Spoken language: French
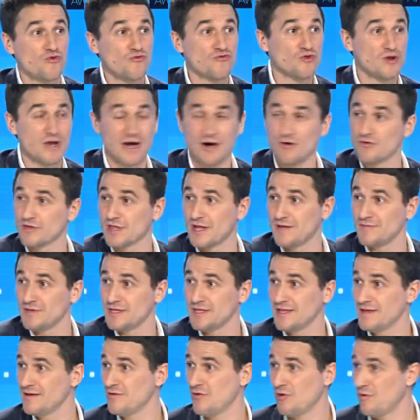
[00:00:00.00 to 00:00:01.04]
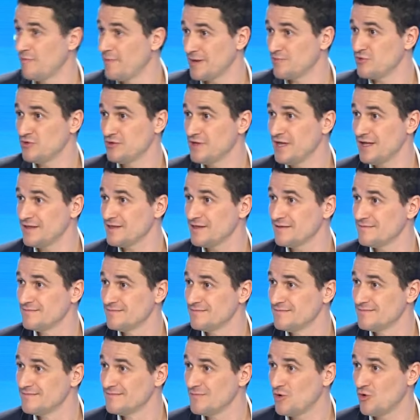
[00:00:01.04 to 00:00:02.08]
de la rentabilité, on parle plus de dette.
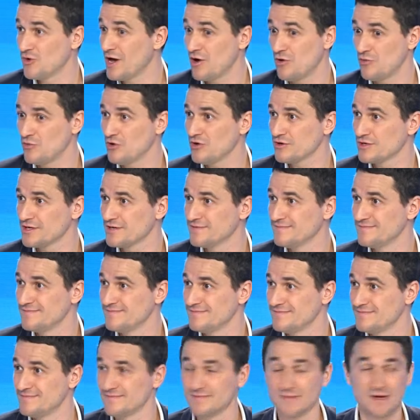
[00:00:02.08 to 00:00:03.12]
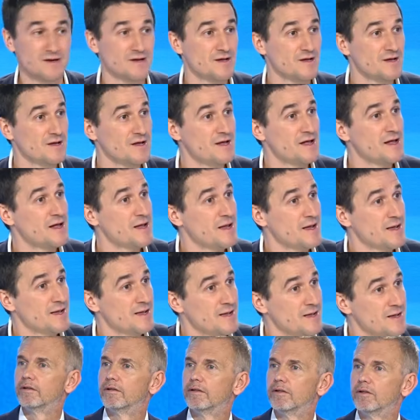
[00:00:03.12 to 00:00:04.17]
On la rembourse. C'est pour quand ça
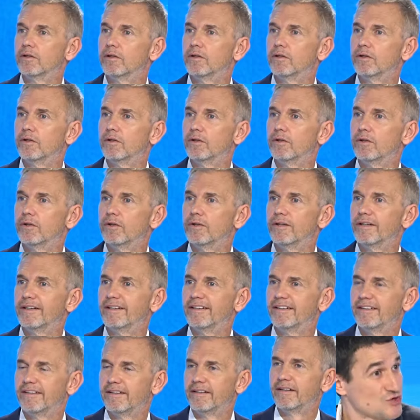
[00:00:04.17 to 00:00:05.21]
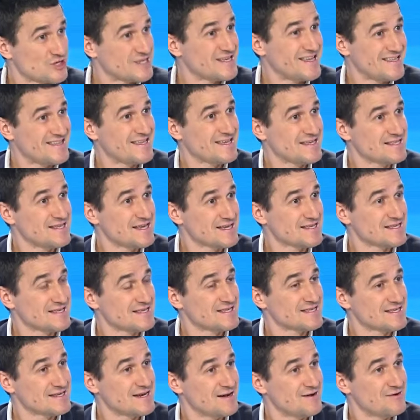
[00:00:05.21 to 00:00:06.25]
on l'attend sur cet
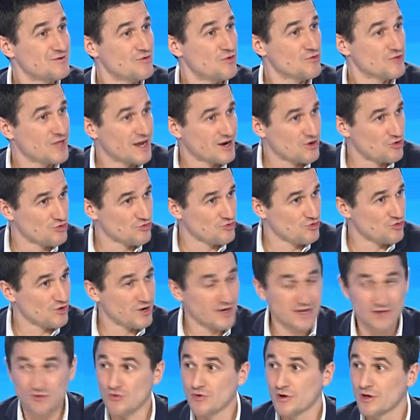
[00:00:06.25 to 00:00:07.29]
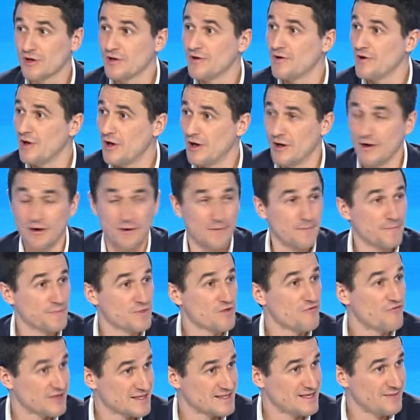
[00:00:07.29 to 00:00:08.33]
exercice-là. On a clôturé donc euh,
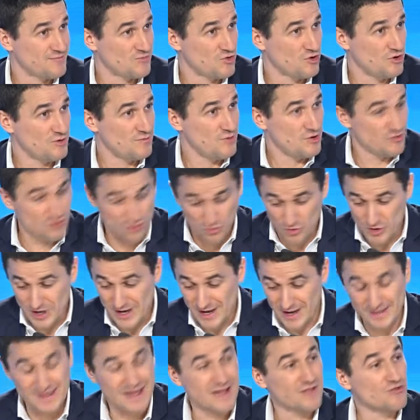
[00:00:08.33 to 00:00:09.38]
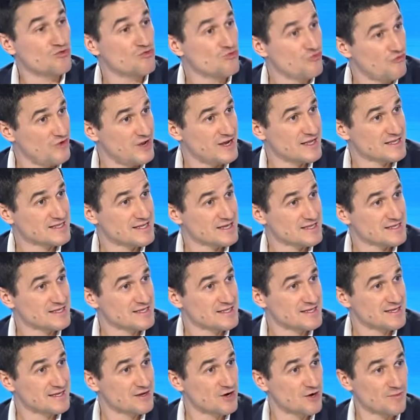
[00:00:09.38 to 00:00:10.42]
fin septembre, mmh. donc là on a un nouvel exercice
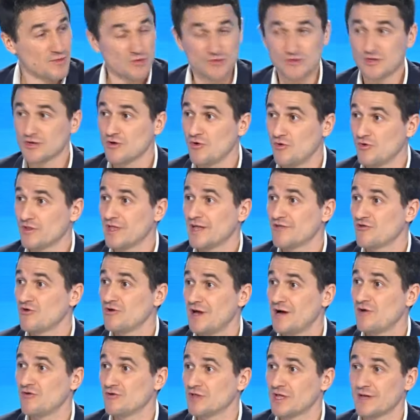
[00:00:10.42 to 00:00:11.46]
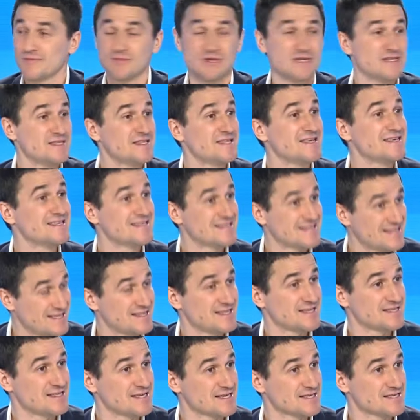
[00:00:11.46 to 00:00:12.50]
qui commence. On attend la rentabilité cet
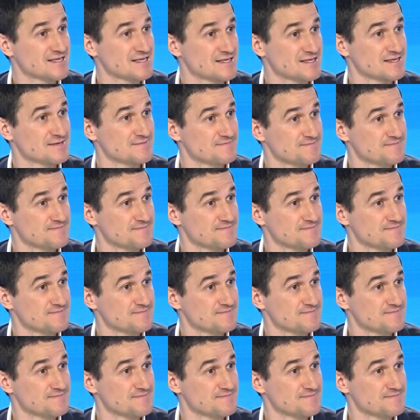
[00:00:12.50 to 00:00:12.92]
exercice.